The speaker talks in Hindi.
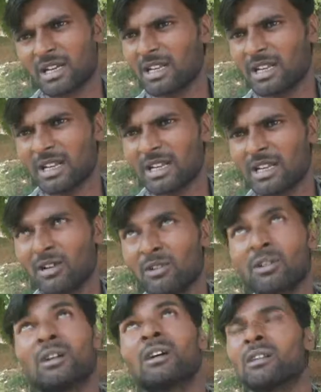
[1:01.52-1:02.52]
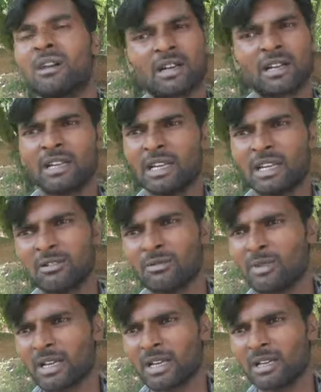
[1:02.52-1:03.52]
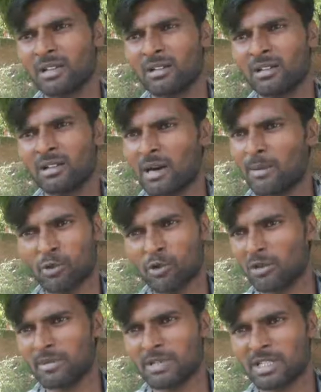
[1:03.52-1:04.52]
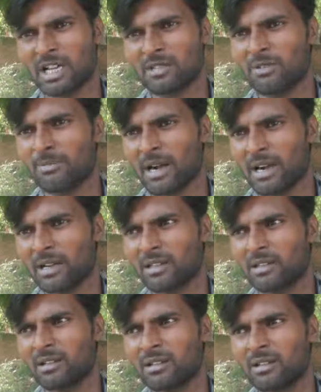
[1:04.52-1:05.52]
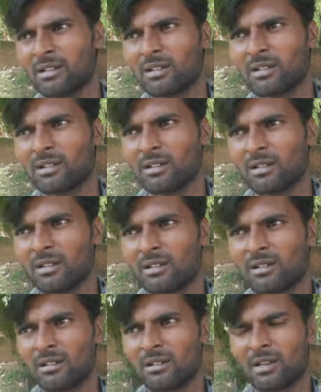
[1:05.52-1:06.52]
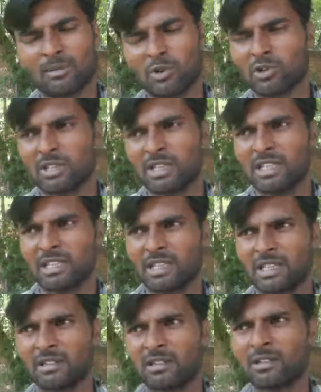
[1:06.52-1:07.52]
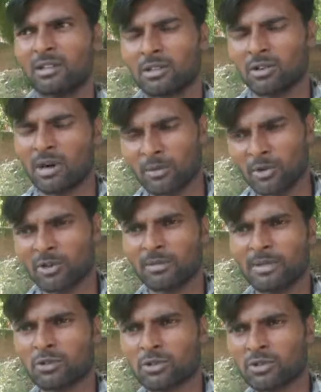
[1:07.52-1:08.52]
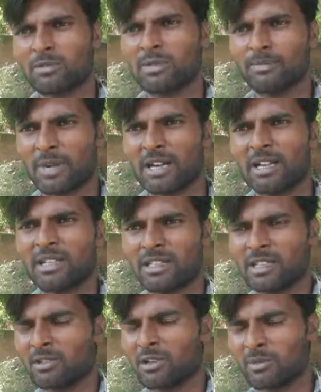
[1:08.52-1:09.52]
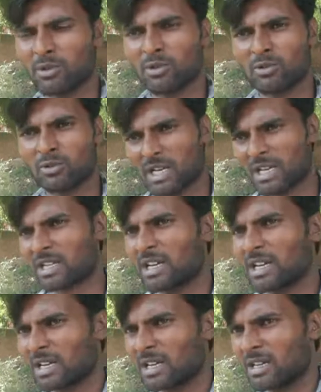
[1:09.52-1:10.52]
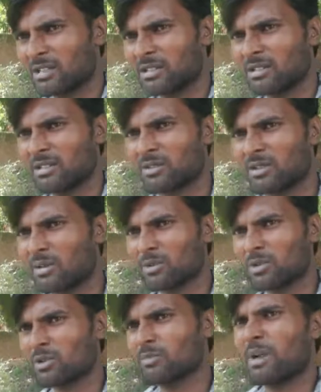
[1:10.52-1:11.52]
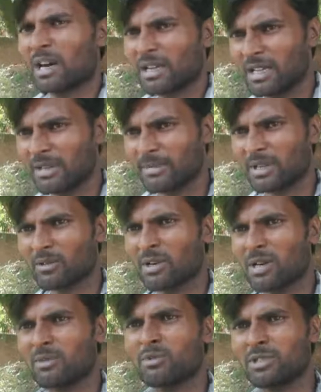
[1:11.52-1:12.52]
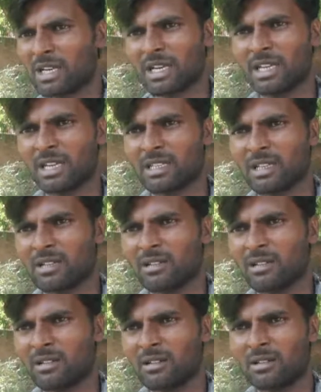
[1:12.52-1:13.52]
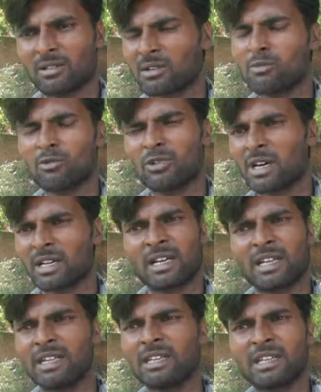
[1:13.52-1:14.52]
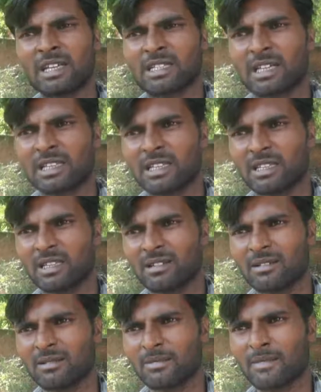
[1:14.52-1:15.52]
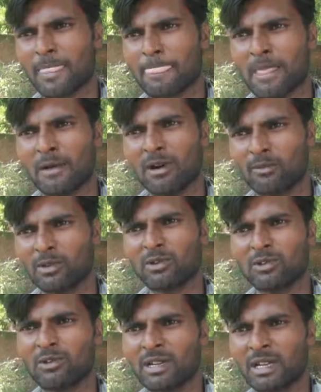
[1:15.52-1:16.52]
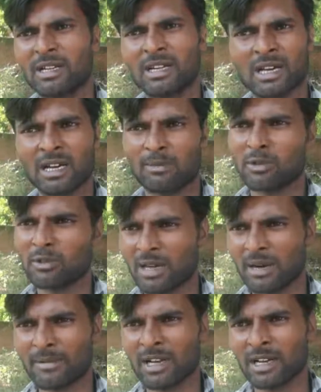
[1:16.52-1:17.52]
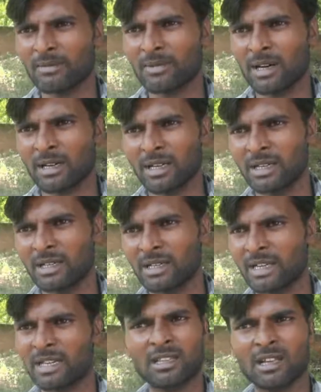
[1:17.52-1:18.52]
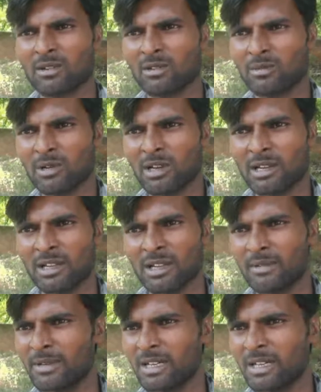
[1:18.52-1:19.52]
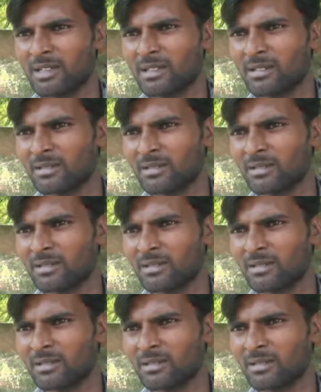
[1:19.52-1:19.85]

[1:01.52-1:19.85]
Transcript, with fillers: धक्का लग गया होगा आगे लाइन में बढ़ गया हम लोग भी साथ में ठेकेदार ने और आदमी नहीं दे रखे हम लोग तीन थे तो हम लोग भी उसको भी पकड़े थे तो हम लोग को झटका लगा तो हम लोग भाग गए फिर वहाँ वो जल गया था तब तो हम्म। वहाँ कर ही क्या सकते थे तब तो हम लोग को कैंट लगा हम लोग घबरा के भाग गए ठेकेदार को बुलाने कमेटी